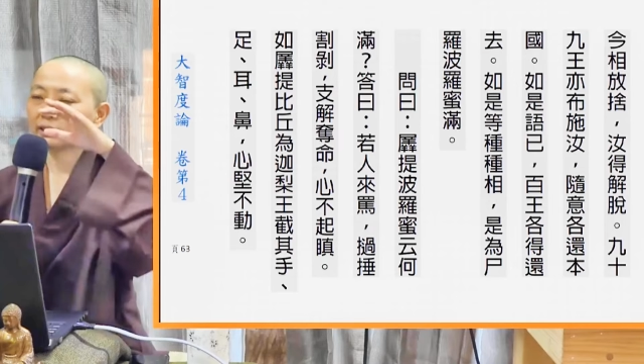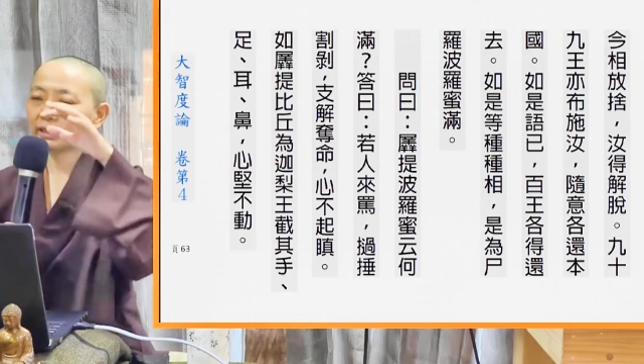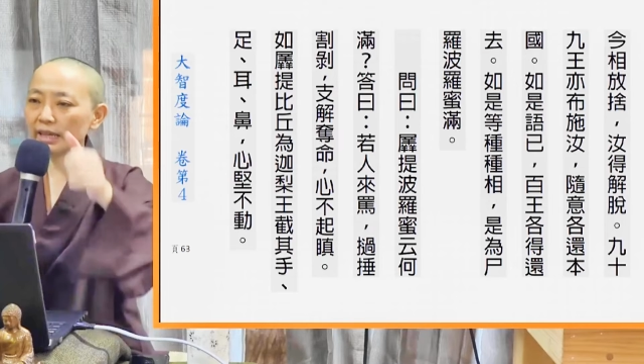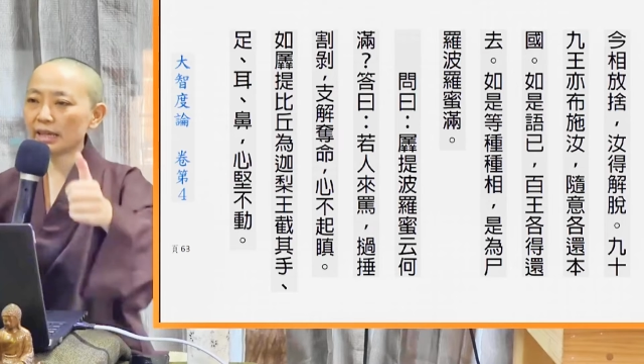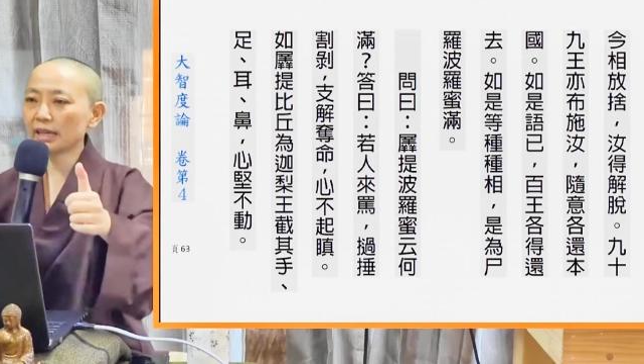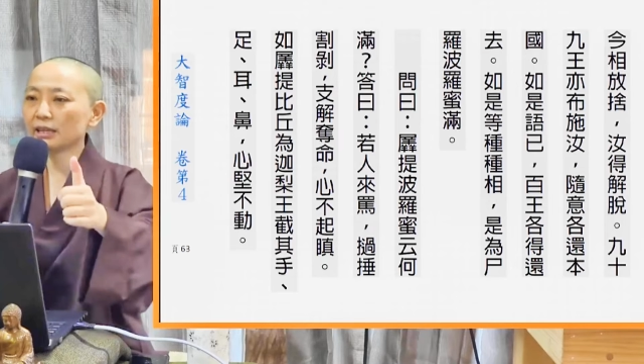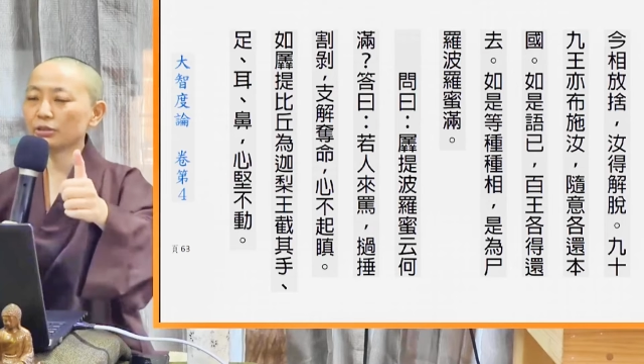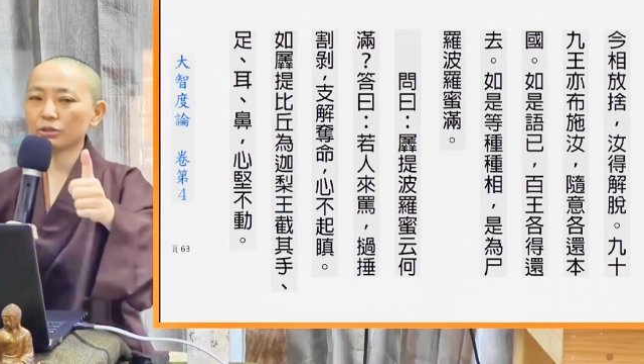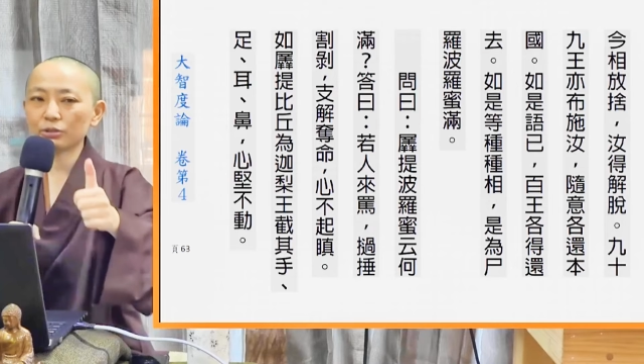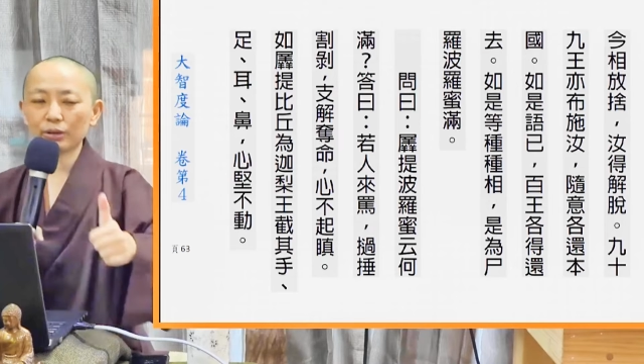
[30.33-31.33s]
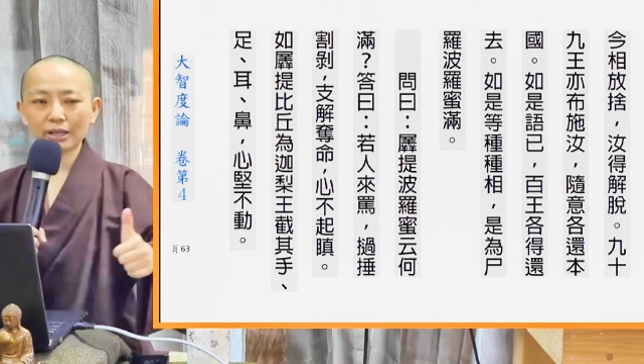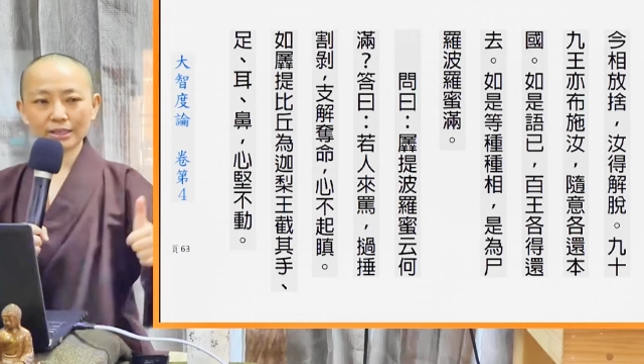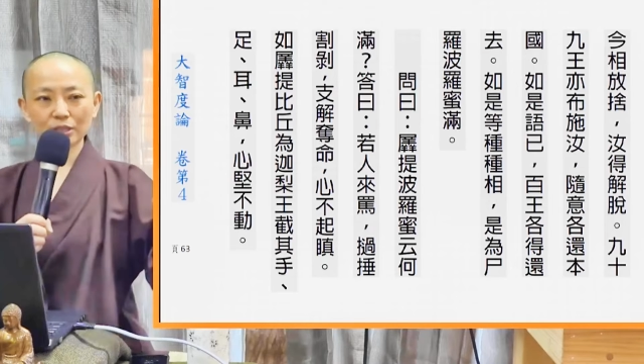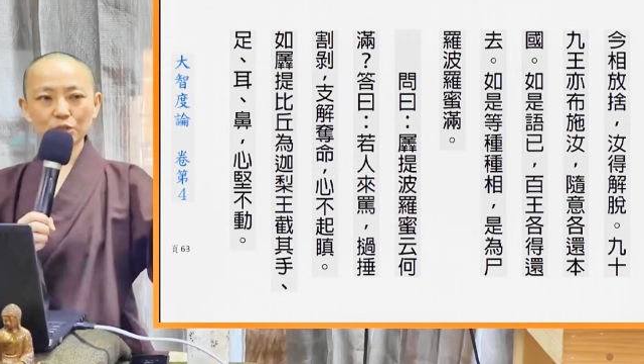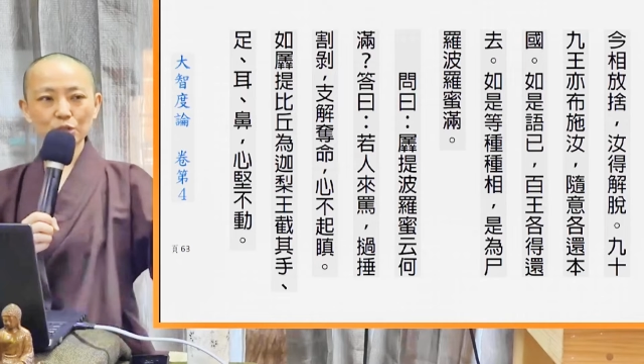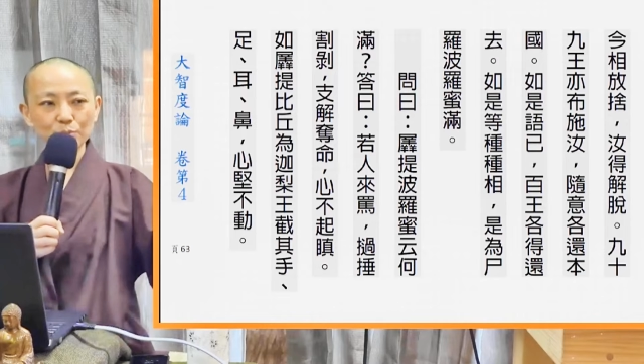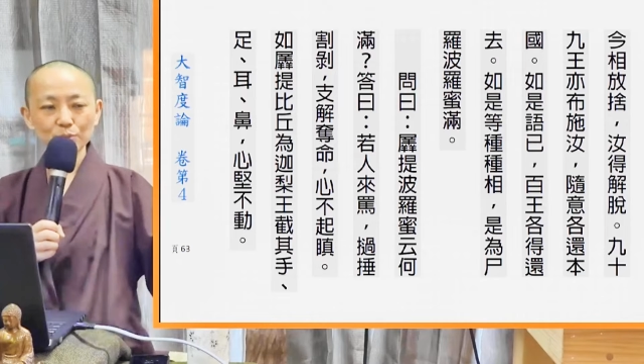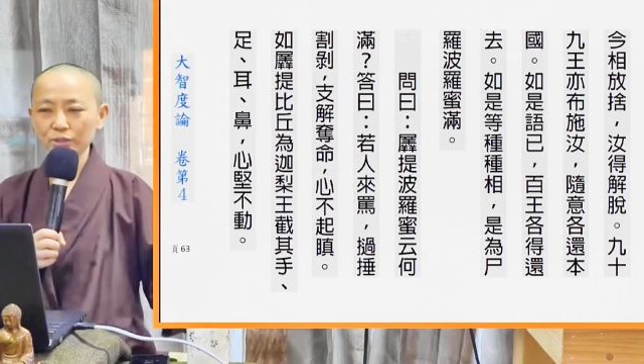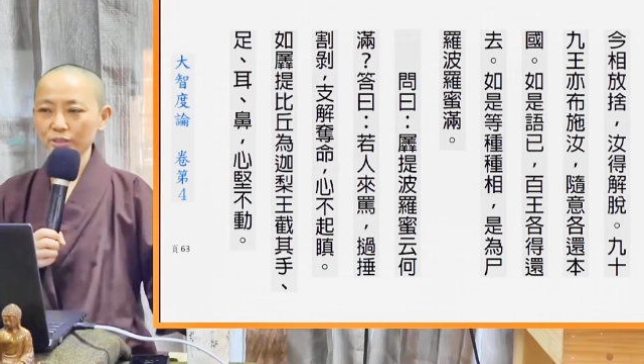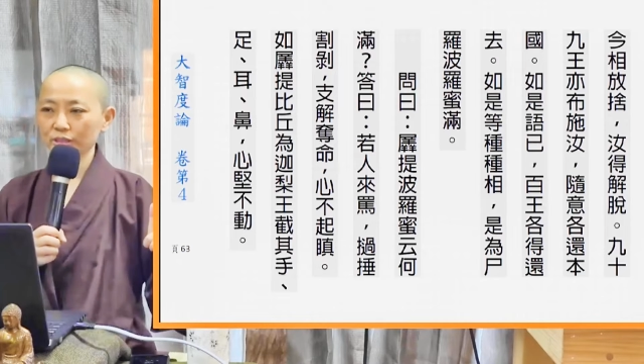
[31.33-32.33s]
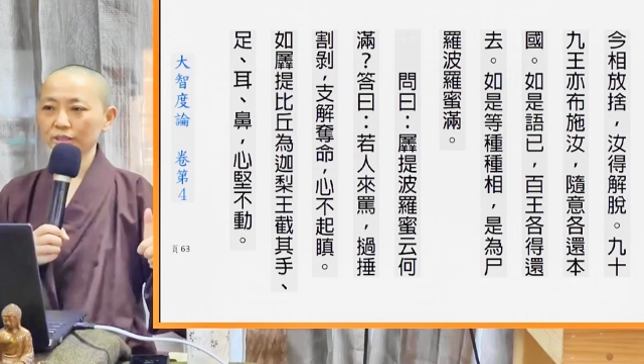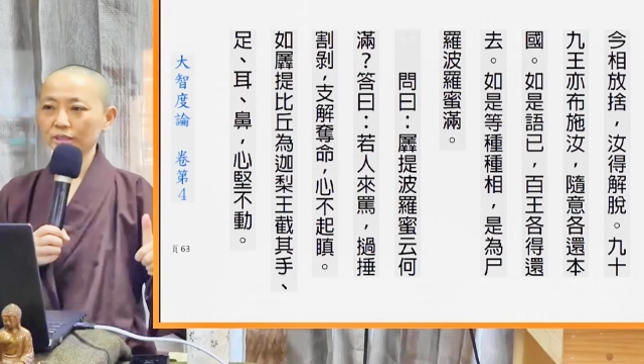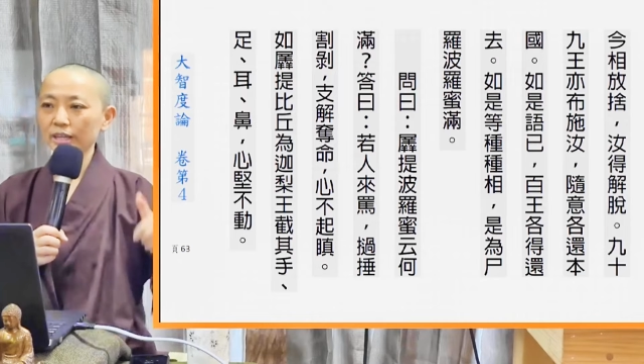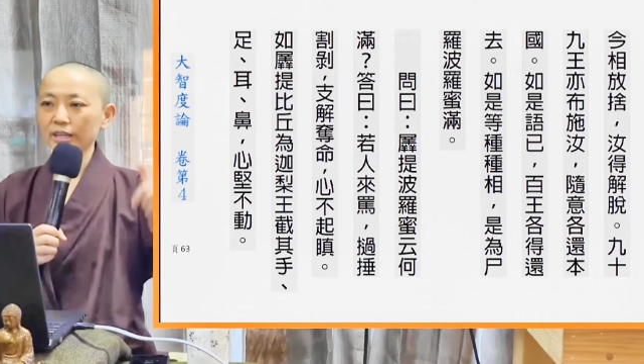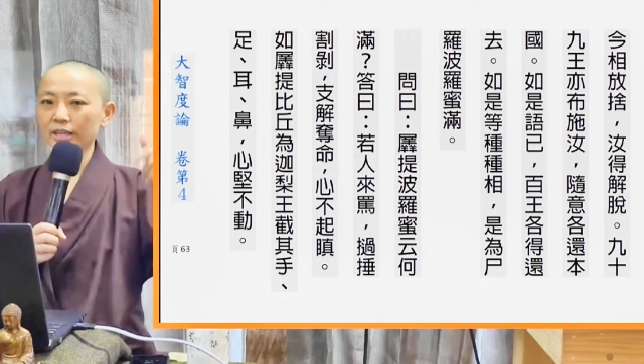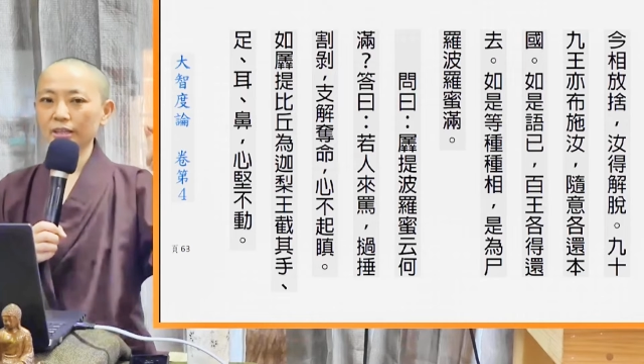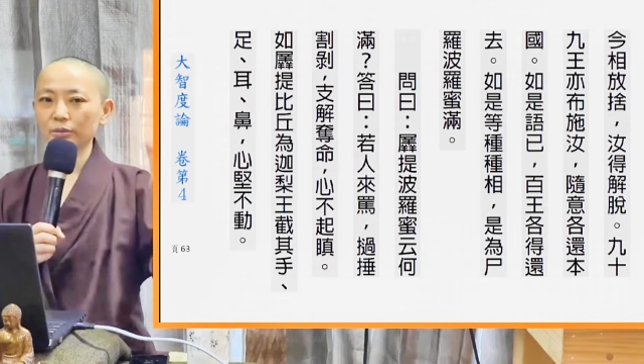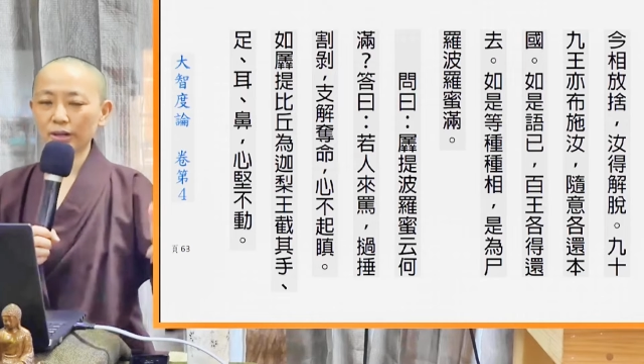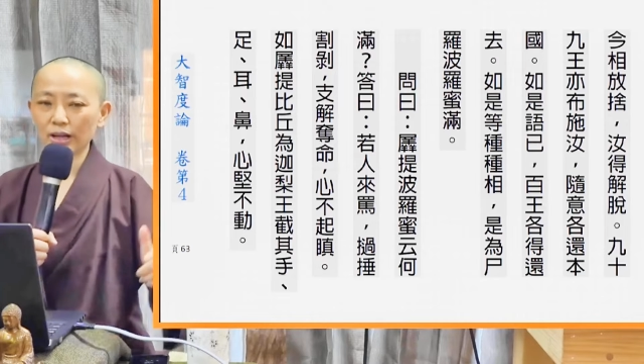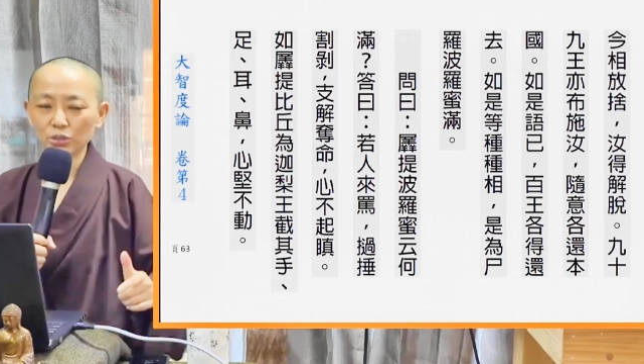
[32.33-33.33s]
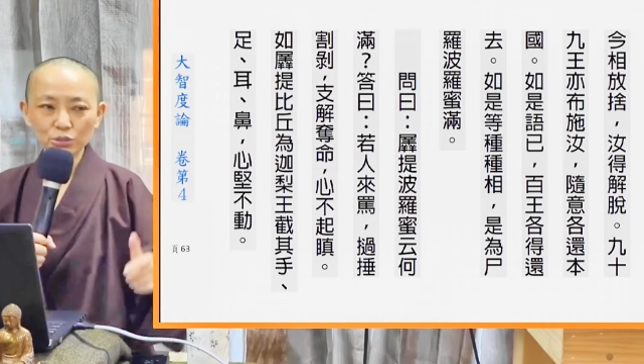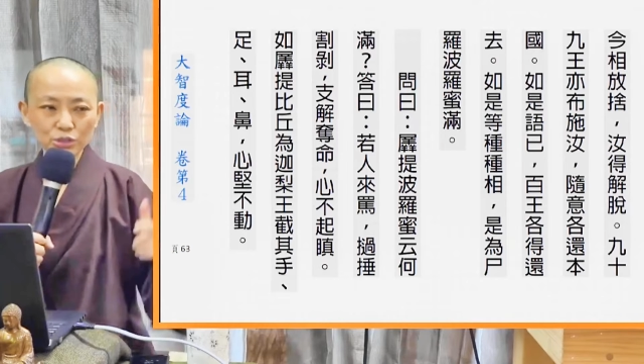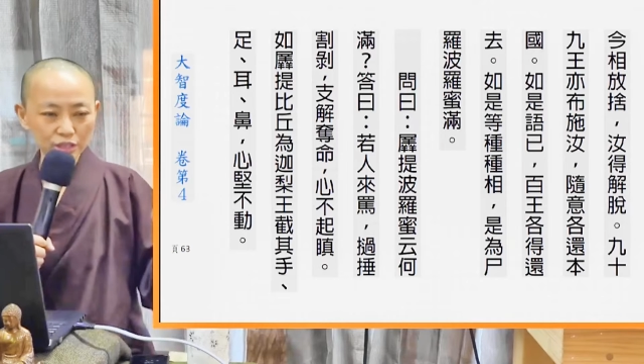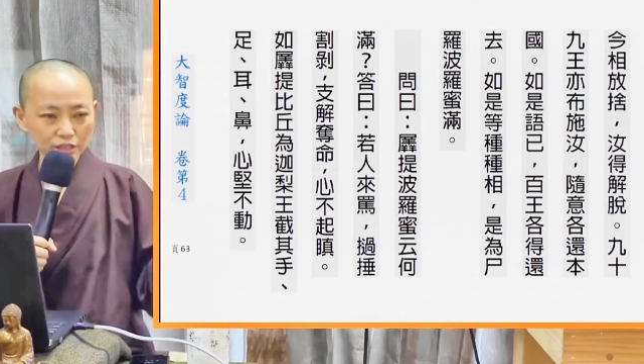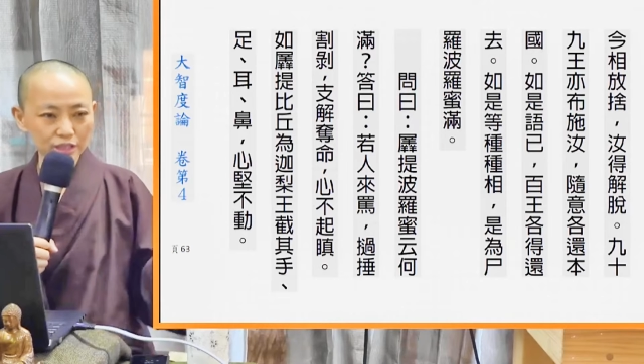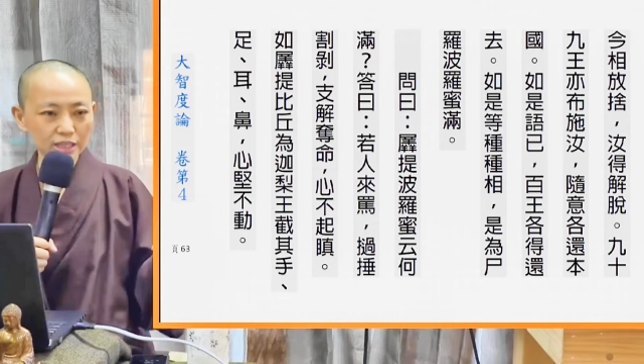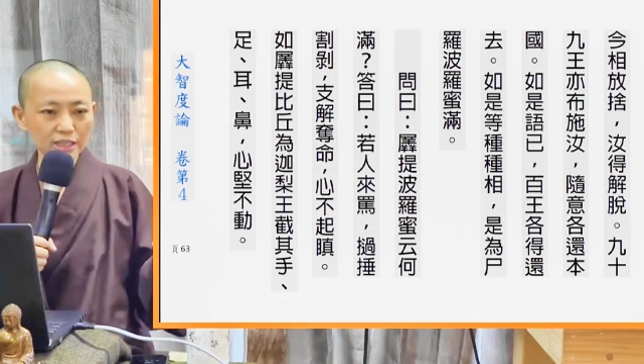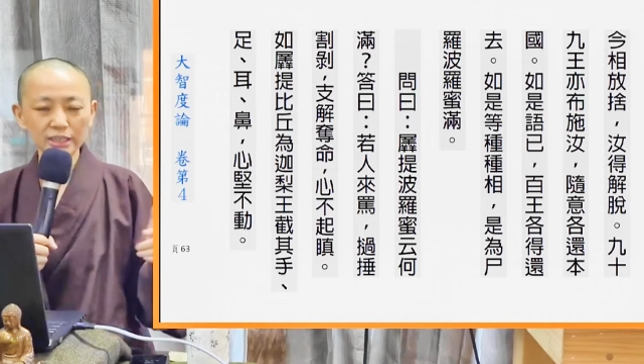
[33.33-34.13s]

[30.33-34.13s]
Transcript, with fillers: 第一就是我要先修布施，第二我要修持戒，